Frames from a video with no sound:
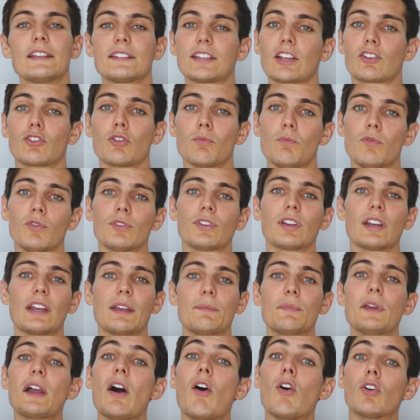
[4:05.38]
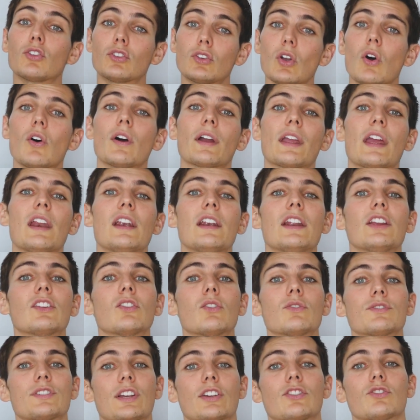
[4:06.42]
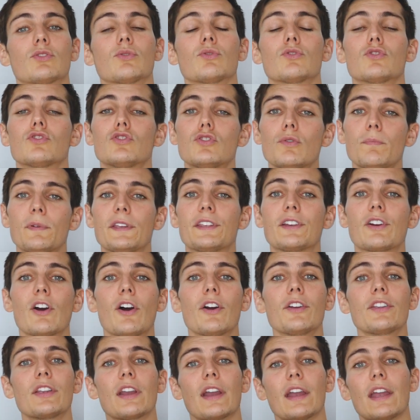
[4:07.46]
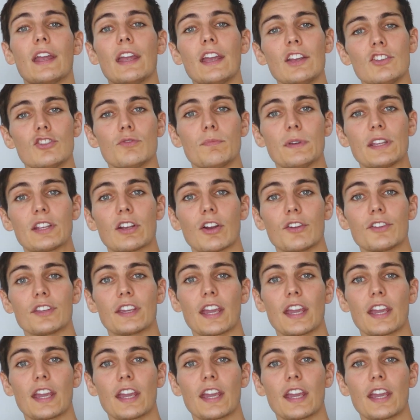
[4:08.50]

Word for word: ça te montre eh bien, en temps réel les transactions du Bitcoin et du Bitcoin